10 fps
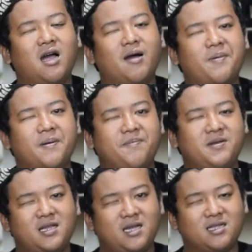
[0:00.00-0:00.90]

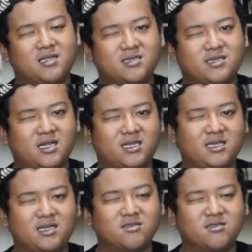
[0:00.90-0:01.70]
apabila terjadi